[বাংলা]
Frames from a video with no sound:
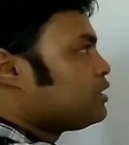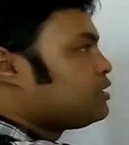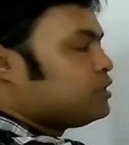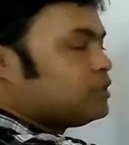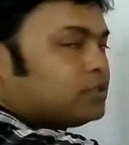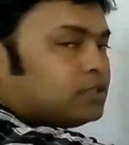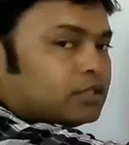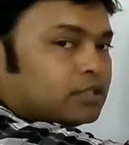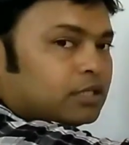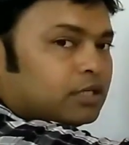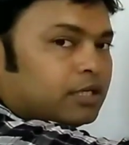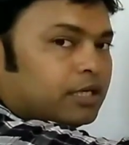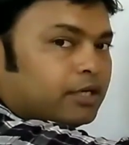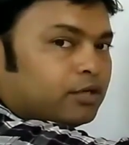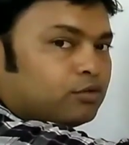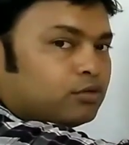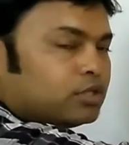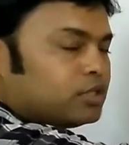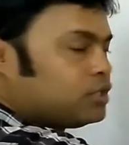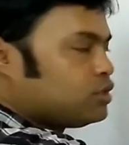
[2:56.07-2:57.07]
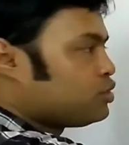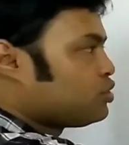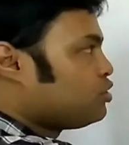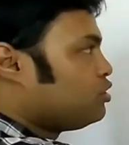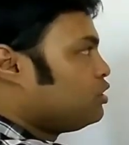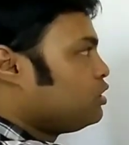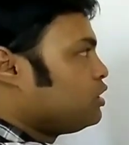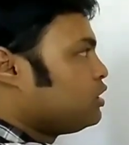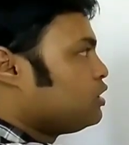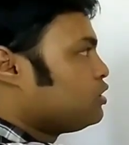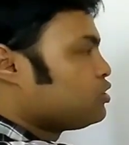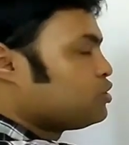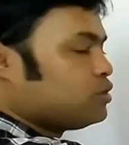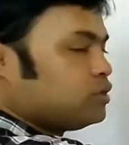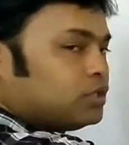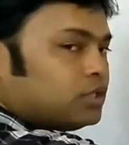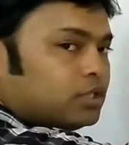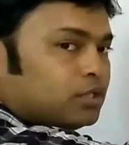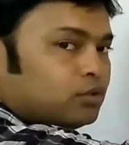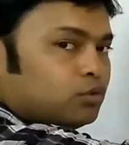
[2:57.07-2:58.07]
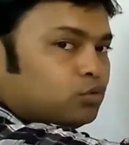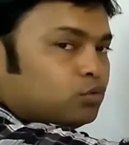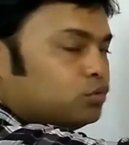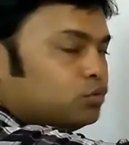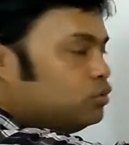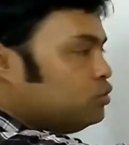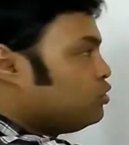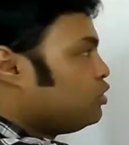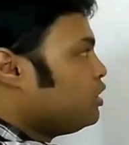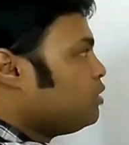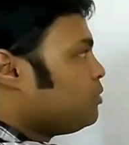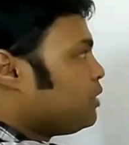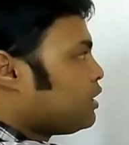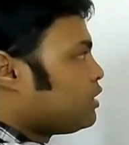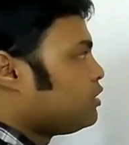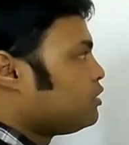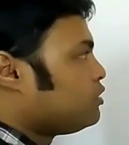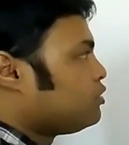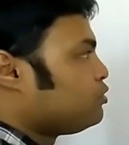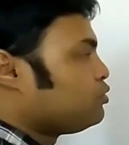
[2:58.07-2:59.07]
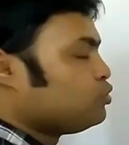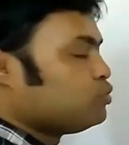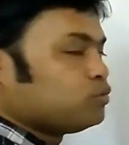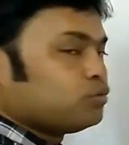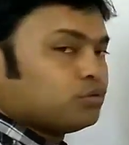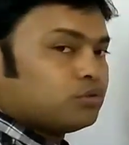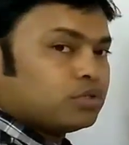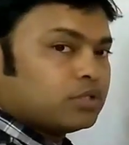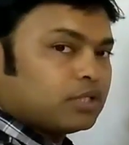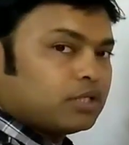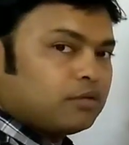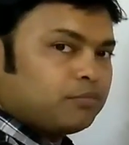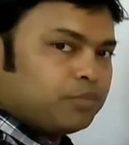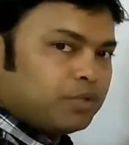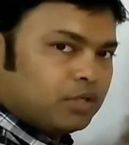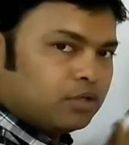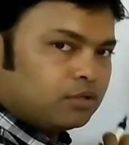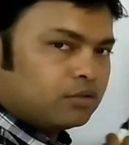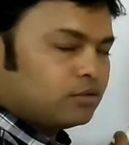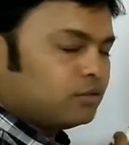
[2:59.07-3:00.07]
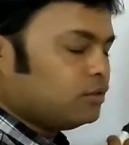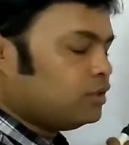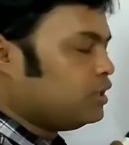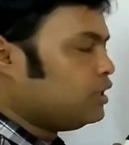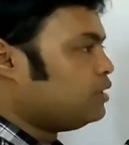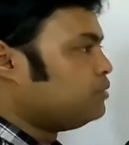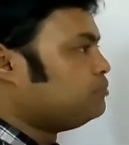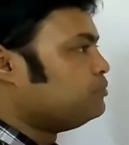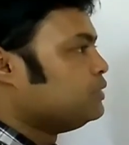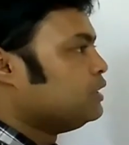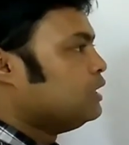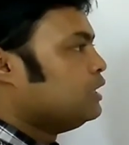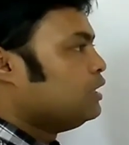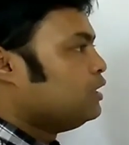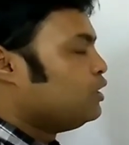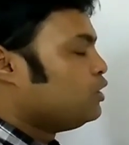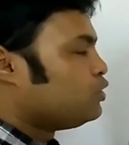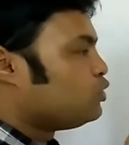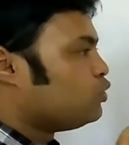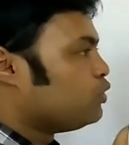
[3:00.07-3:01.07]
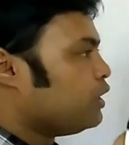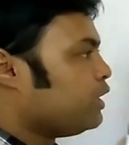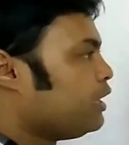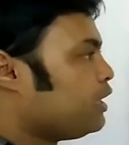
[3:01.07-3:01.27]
ফ্যাক্টরটাকে এককের সংখ্যার সঙ্গে গুণ করে বাকি টুকুর থেকে বিয়োগ করলাম তো